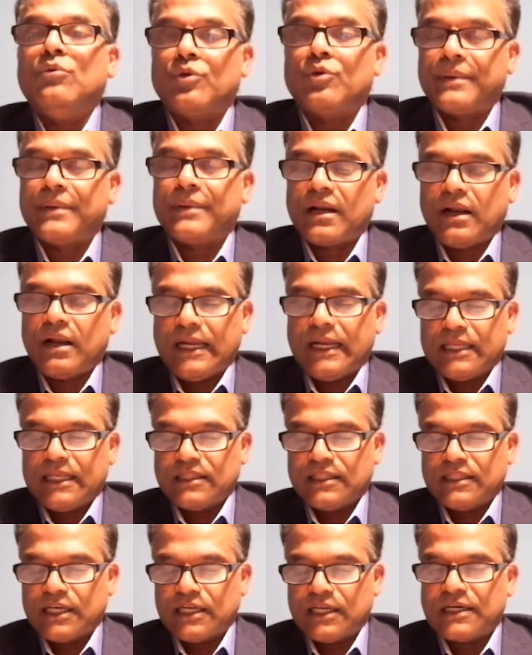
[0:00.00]
உறுப்பினராக
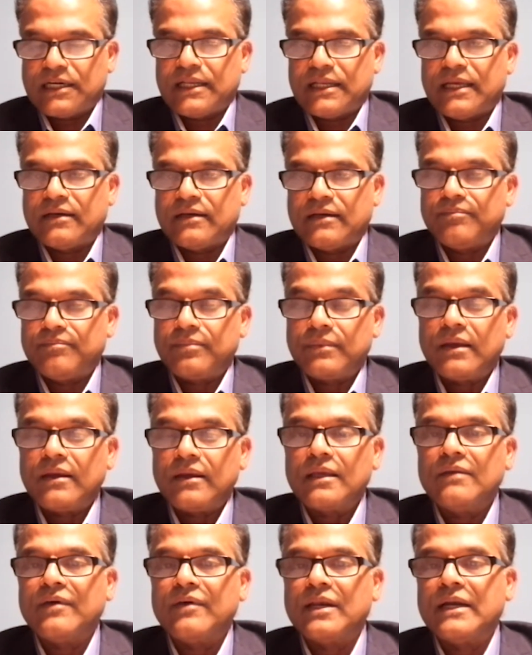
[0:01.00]
இருந்திருக்கின்றார்
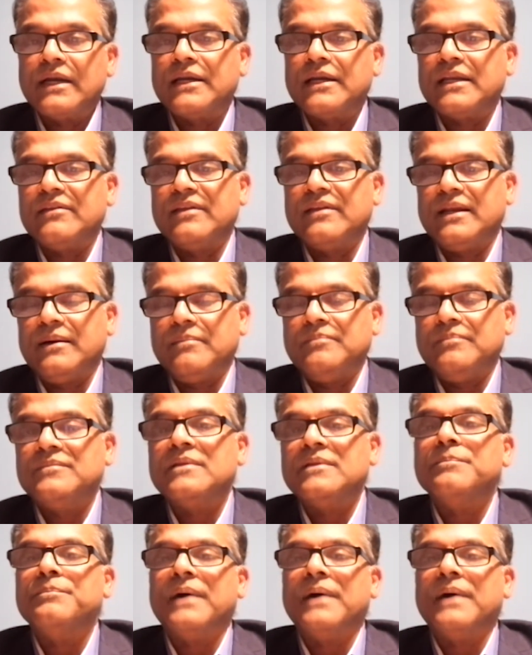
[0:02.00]
இவர் இன்றைய தினம்